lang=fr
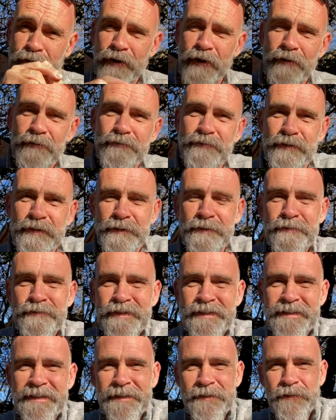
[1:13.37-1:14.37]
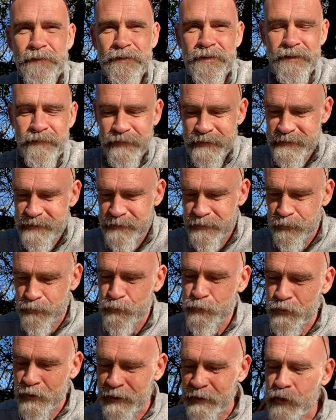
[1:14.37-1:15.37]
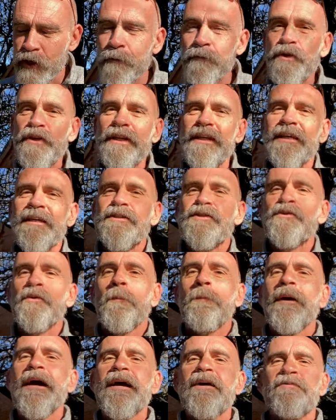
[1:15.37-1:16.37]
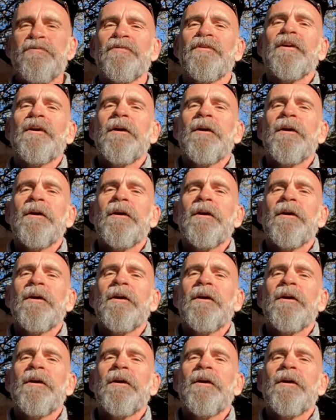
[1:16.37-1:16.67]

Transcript: grande fille de 21 ans qui fait ses études dans la communication. Bref,